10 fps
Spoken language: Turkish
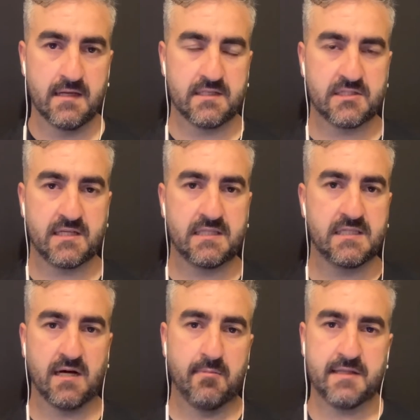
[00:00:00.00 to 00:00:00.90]
İşte
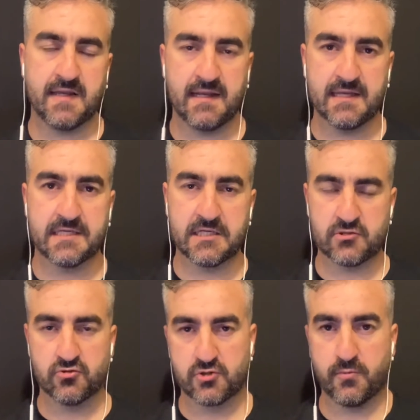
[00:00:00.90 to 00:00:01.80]
Diabete ile
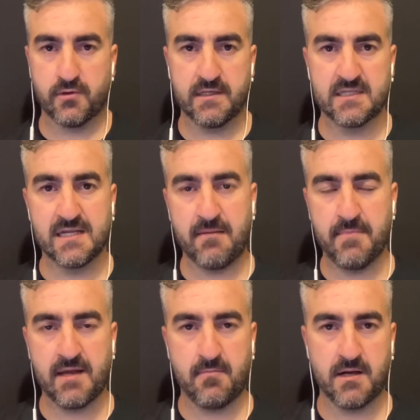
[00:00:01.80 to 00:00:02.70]
Giresunspor
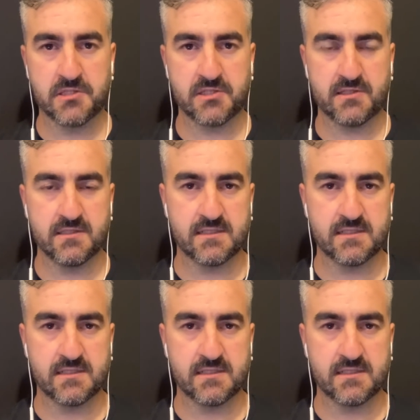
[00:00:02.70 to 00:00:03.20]
ilgilenmeye başladı.